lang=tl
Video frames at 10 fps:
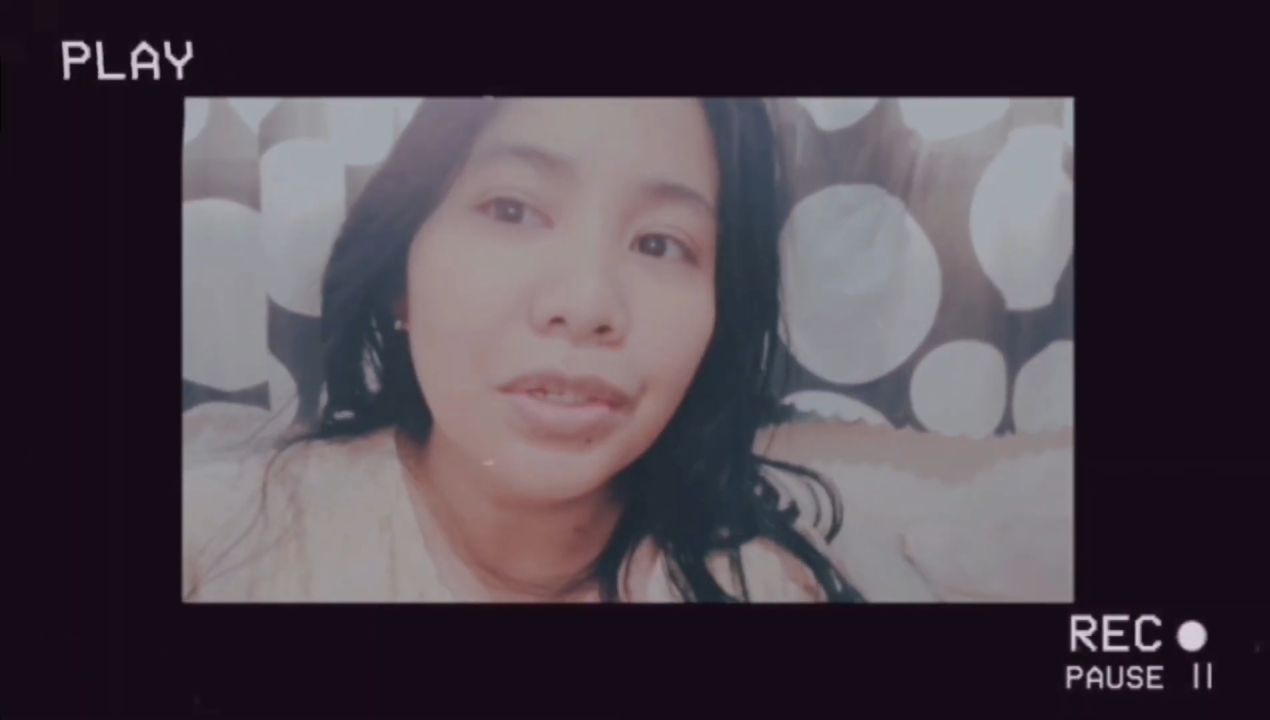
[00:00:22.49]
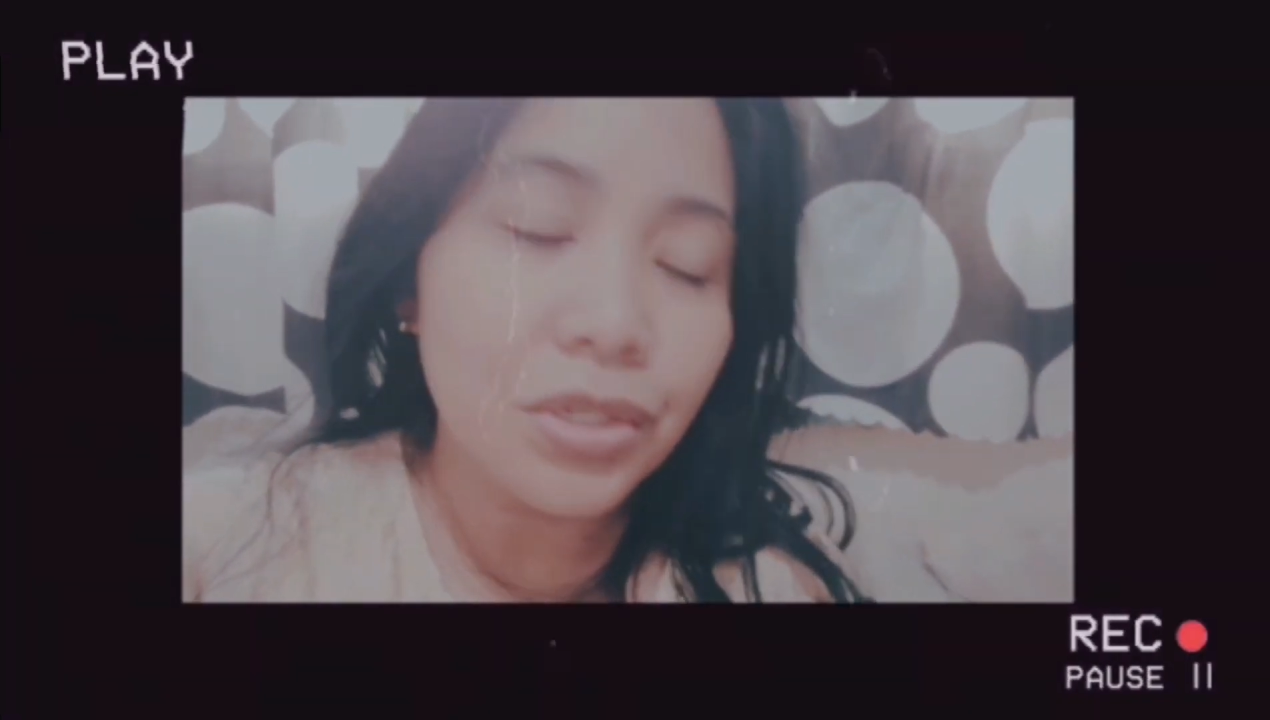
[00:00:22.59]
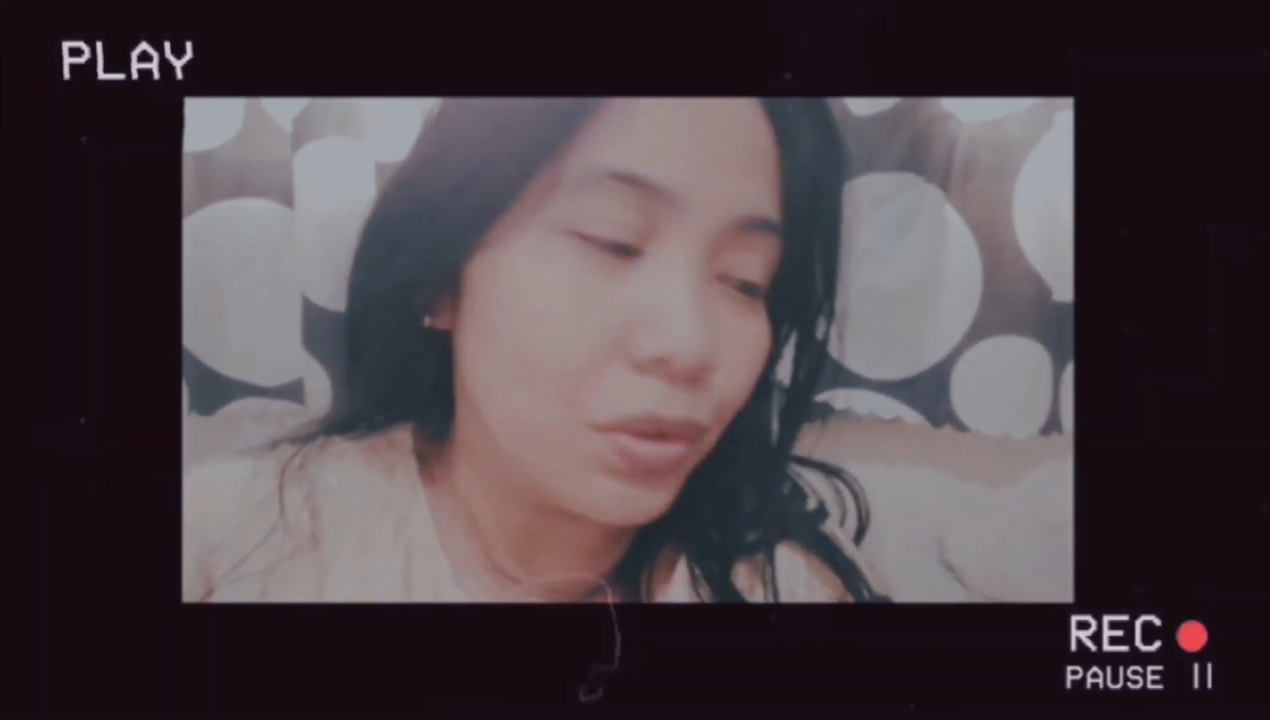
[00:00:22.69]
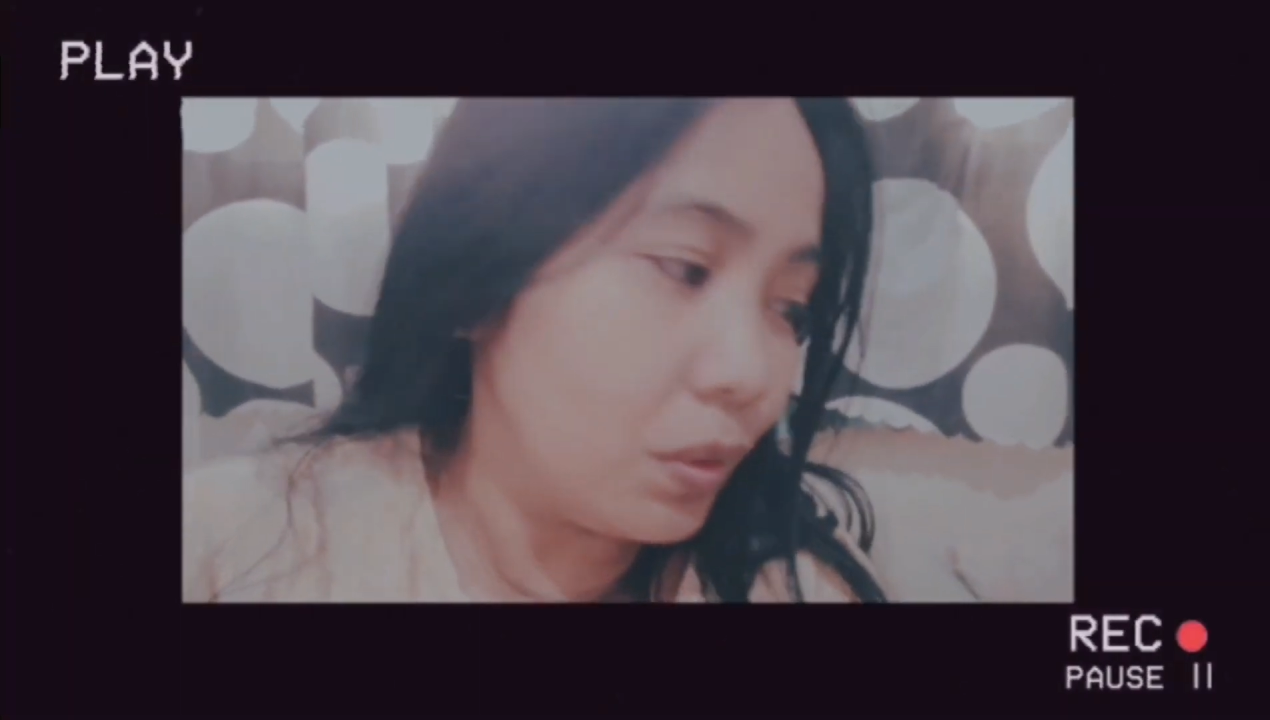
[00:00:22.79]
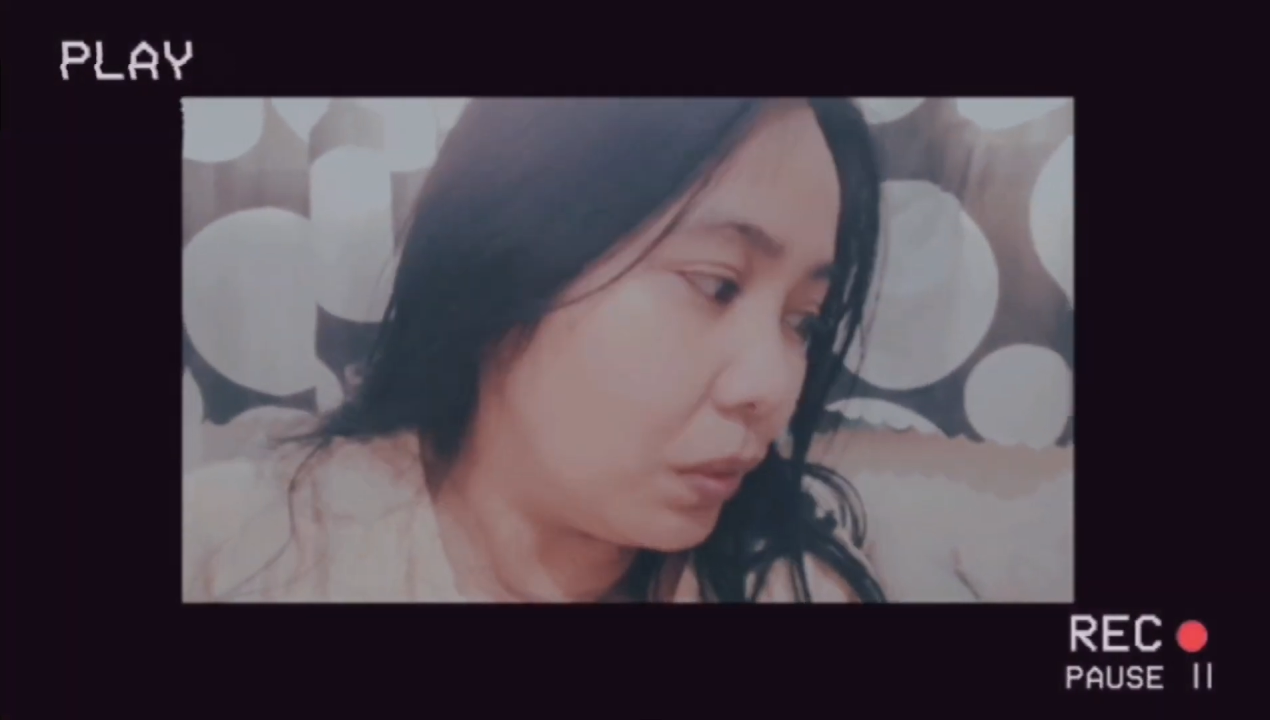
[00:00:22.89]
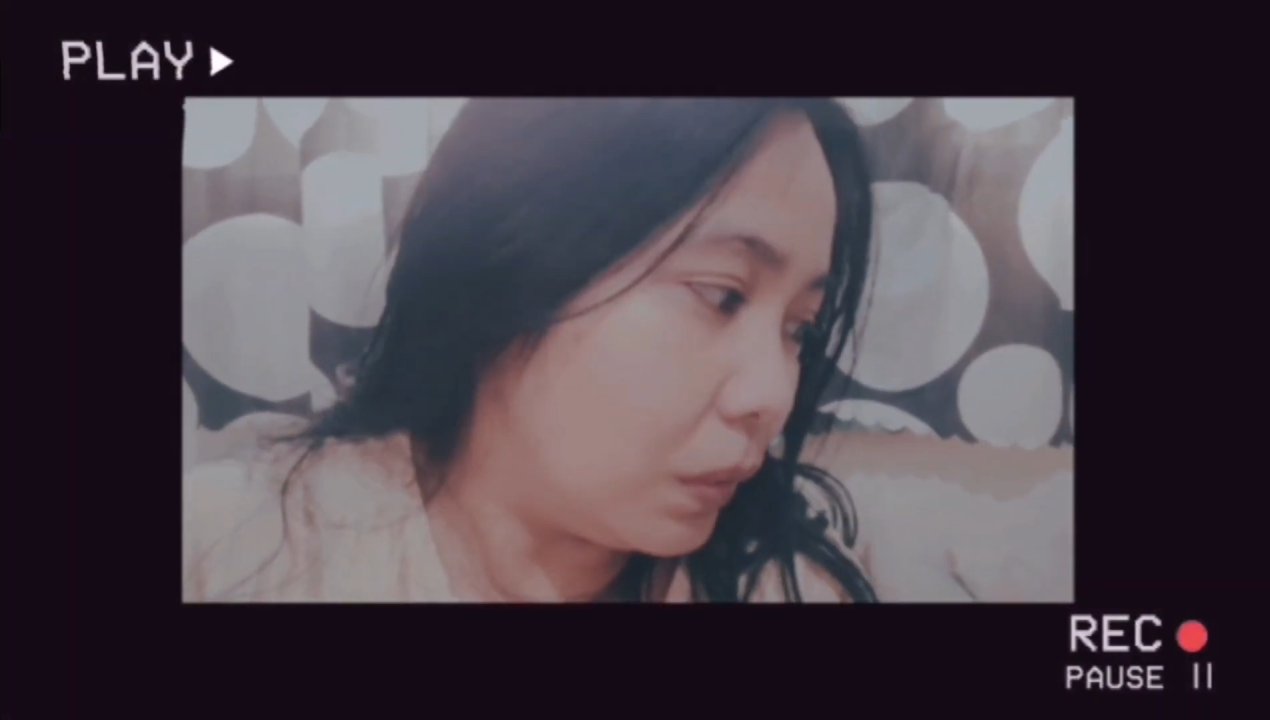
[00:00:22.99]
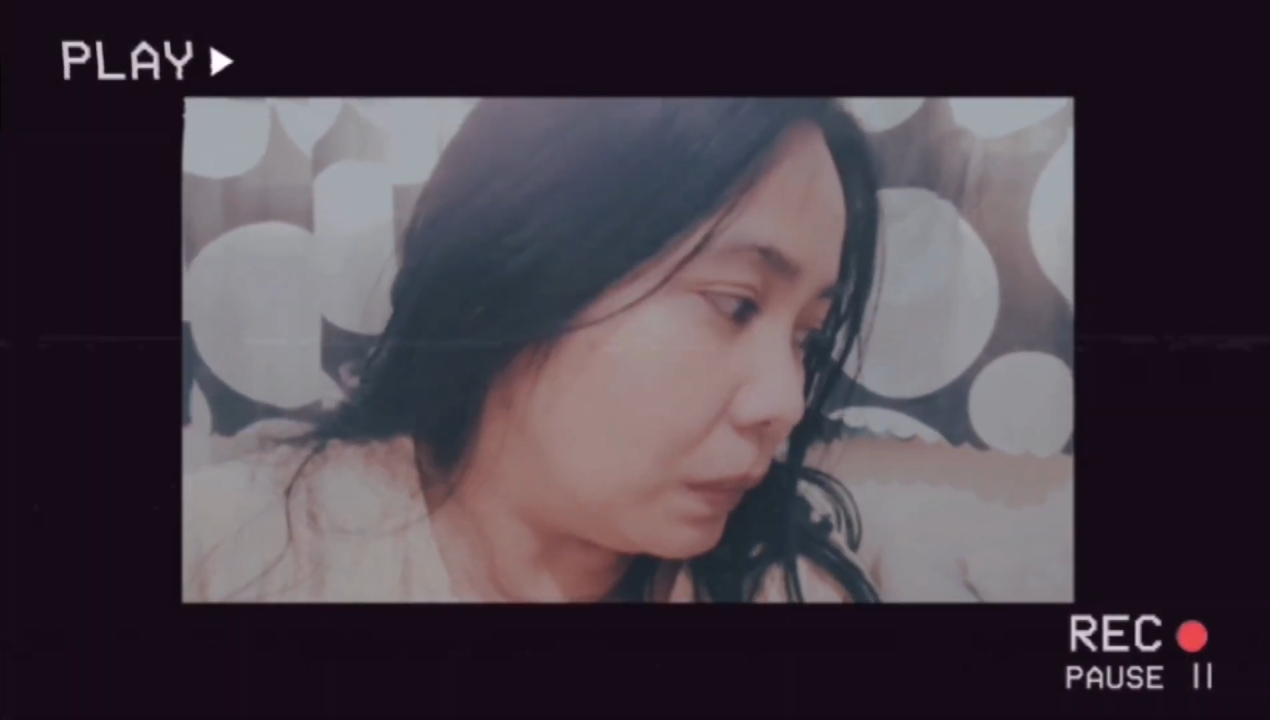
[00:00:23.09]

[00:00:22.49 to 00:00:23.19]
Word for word: So,